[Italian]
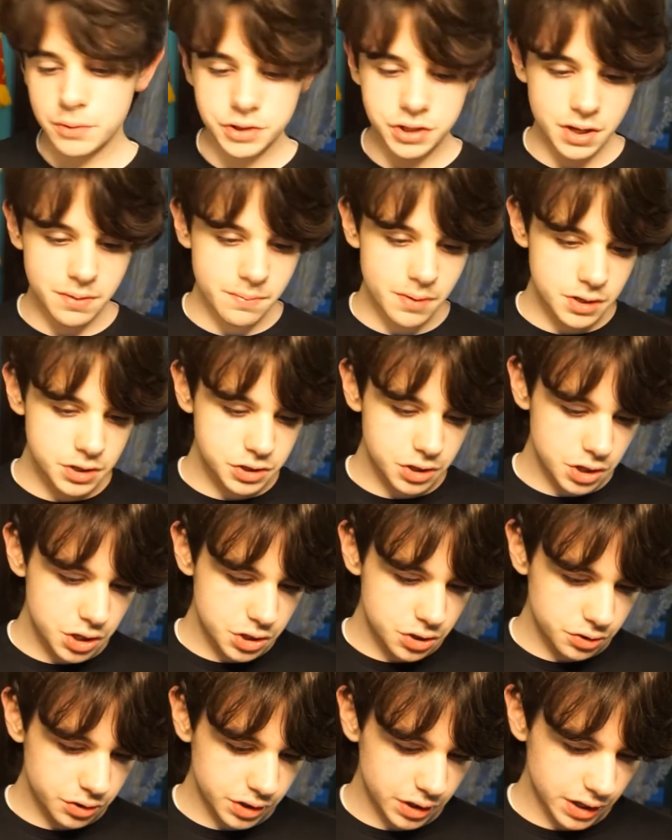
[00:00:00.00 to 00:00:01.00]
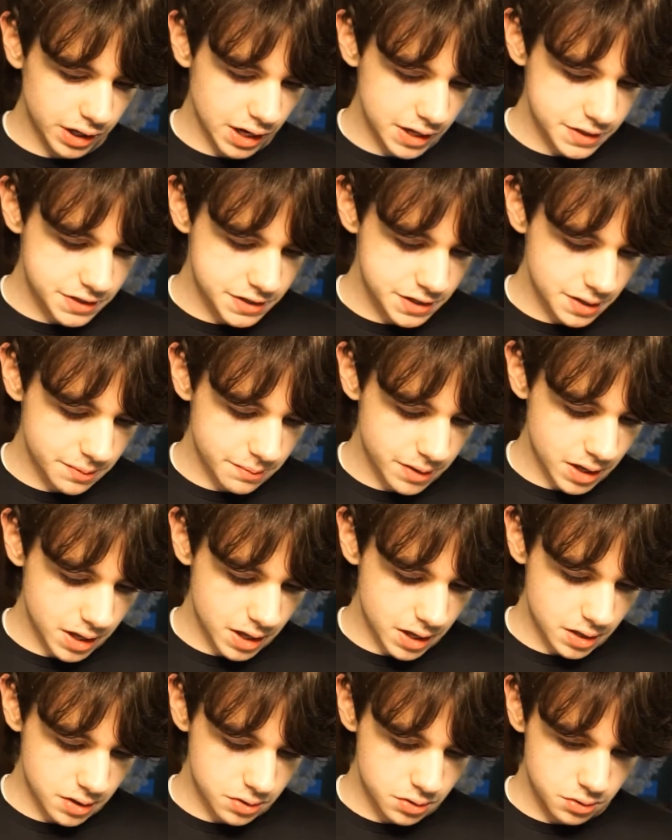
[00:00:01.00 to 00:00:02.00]
sempre il solito
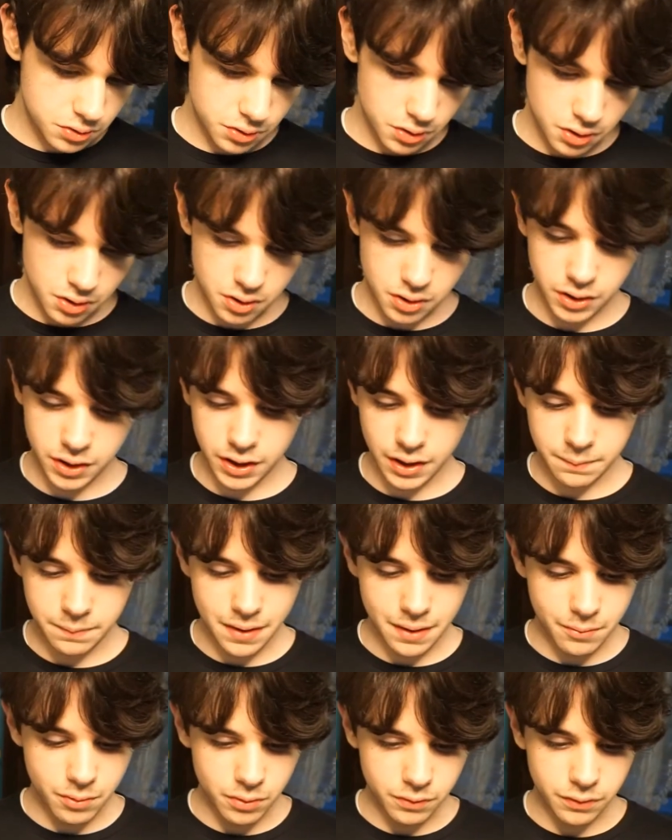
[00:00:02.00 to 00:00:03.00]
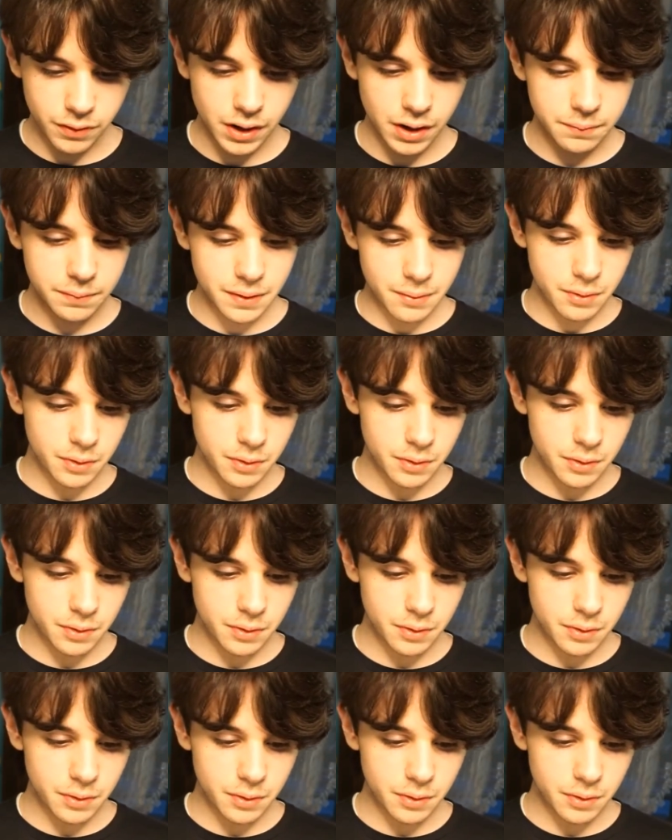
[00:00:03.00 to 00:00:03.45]
ringraziamento che abbiamo, abbiamo